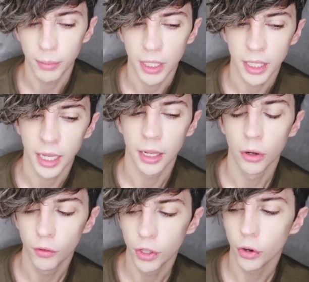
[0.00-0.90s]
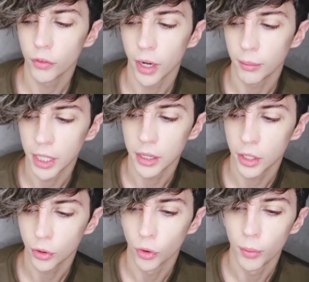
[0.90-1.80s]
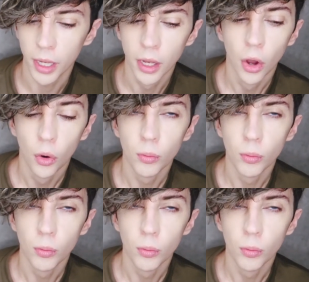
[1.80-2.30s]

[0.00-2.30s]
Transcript: perché lo vedono veramente come